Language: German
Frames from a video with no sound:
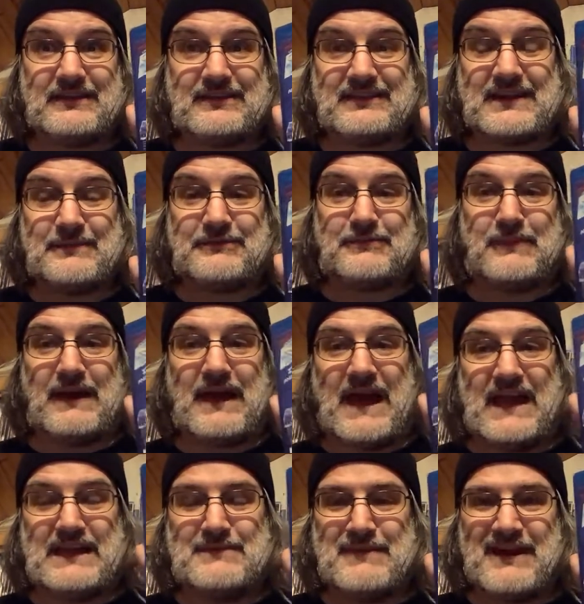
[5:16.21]
Es gibt es bei
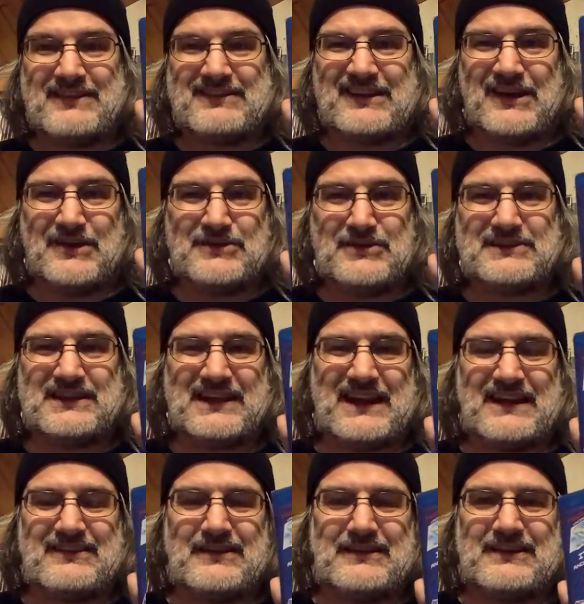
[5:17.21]
Animax auch noch, da
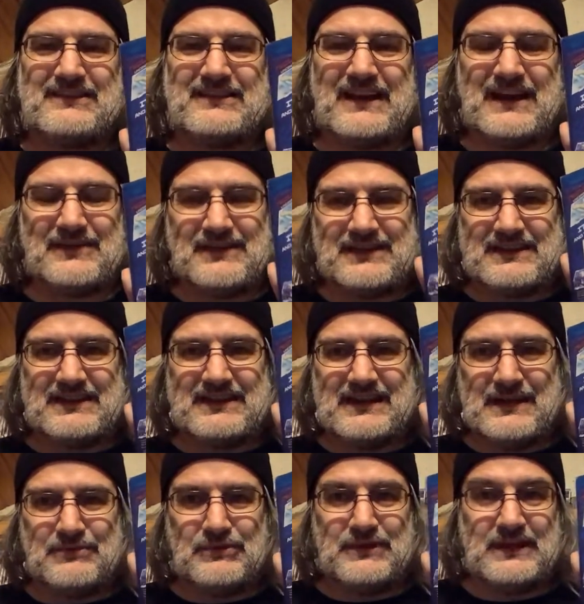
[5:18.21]
kann ich es eigentlich sagen, weil ich den nicht
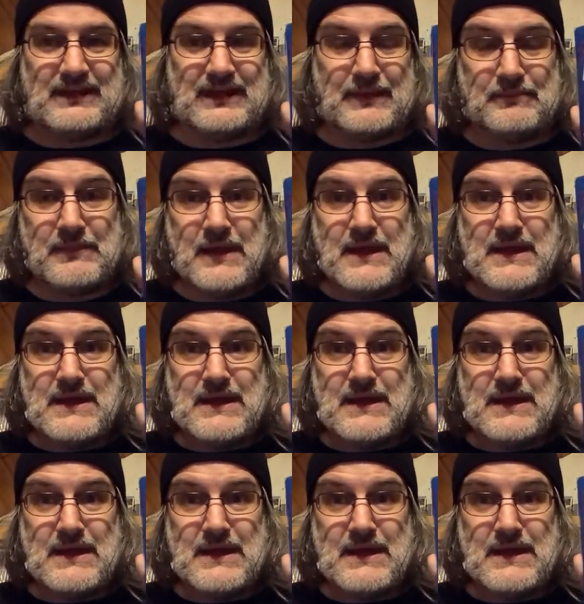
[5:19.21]
abonniert habe.